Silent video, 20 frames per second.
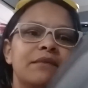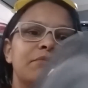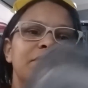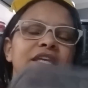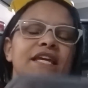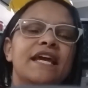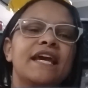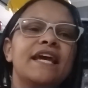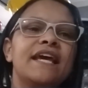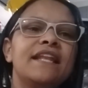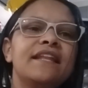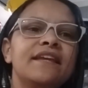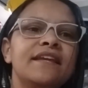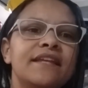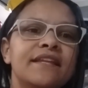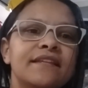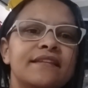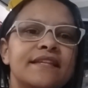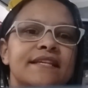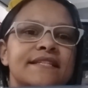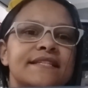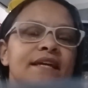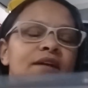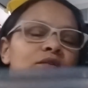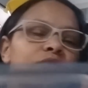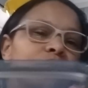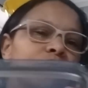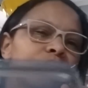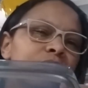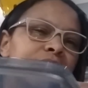ml nessa
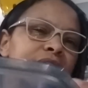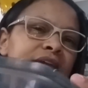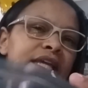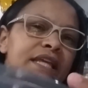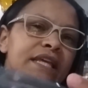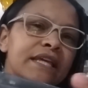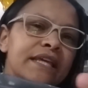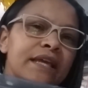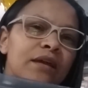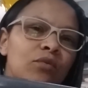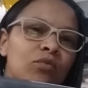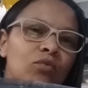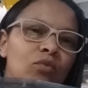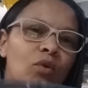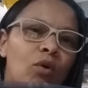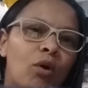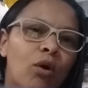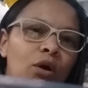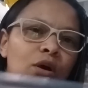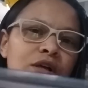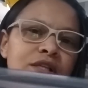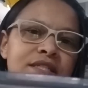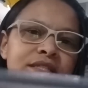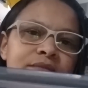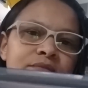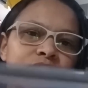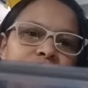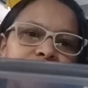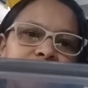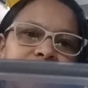cor aqui que é um
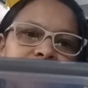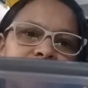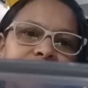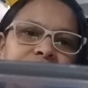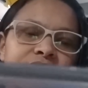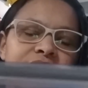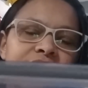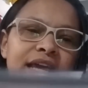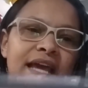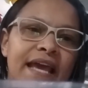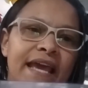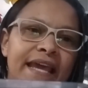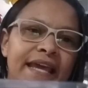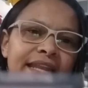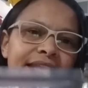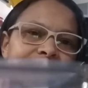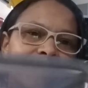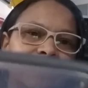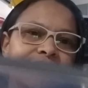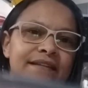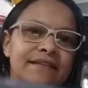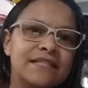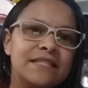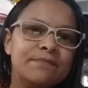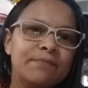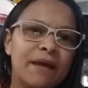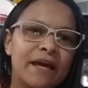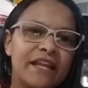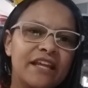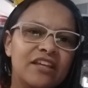cosmos. Ela é
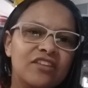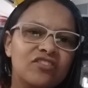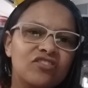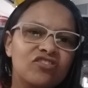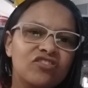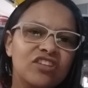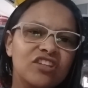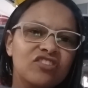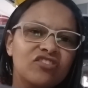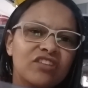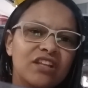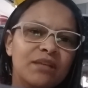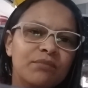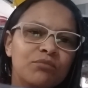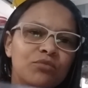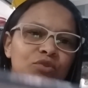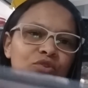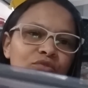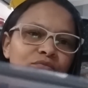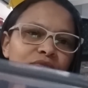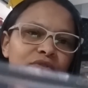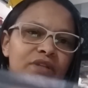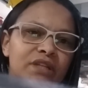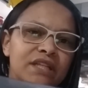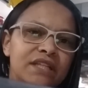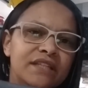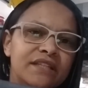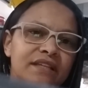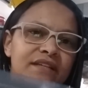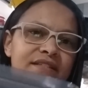transparente, gente, ela é muito
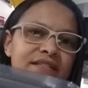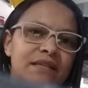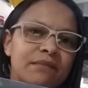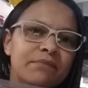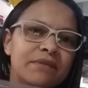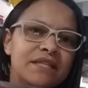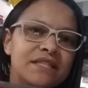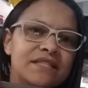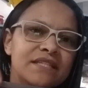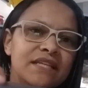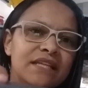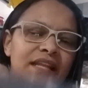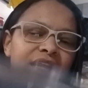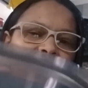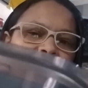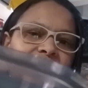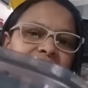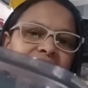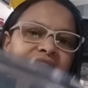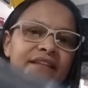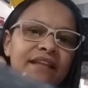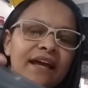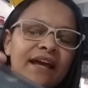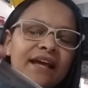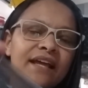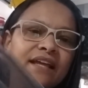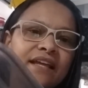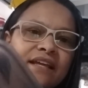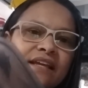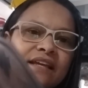bonita essa basic line,
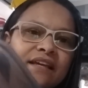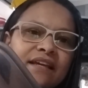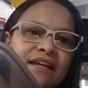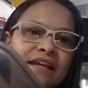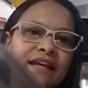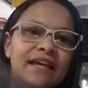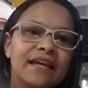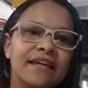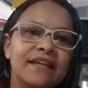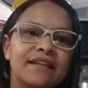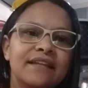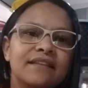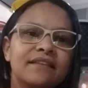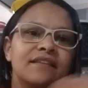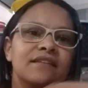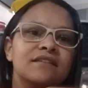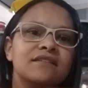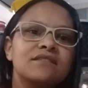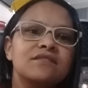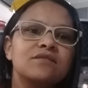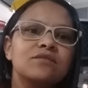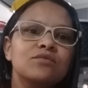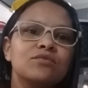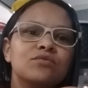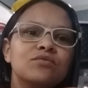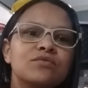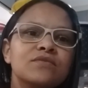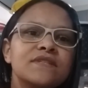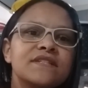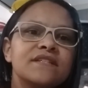tá? Ela é
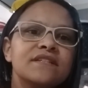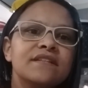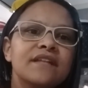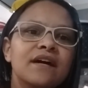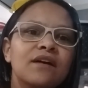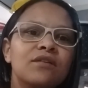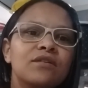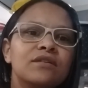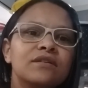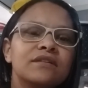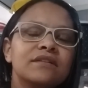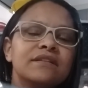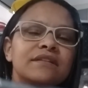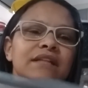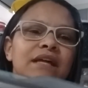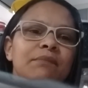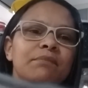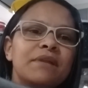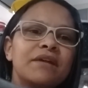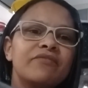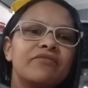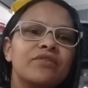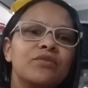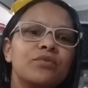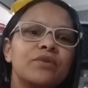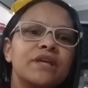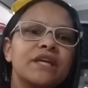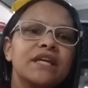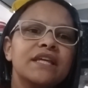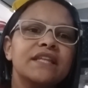translúcida, ó, dá pra ver
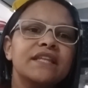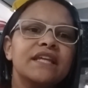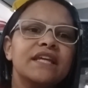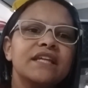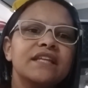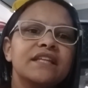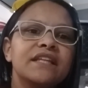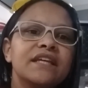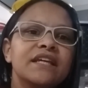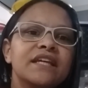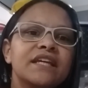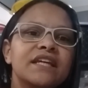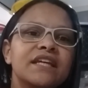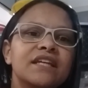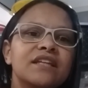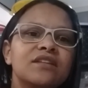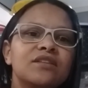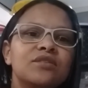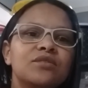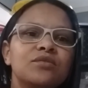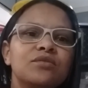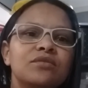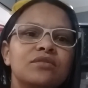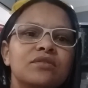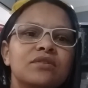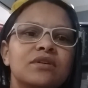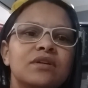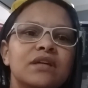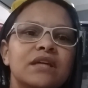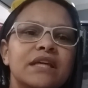o que que tem dentro.
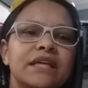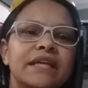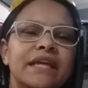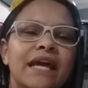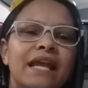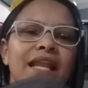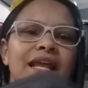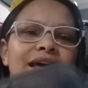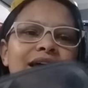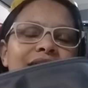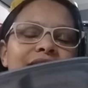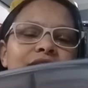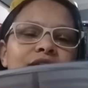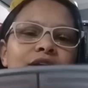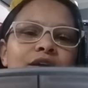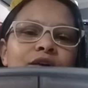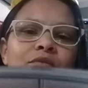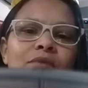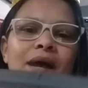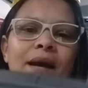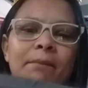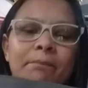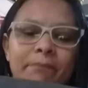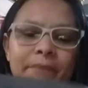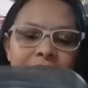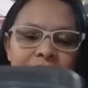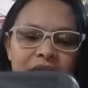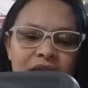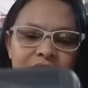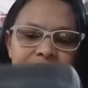E ela, eu
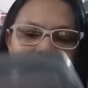amei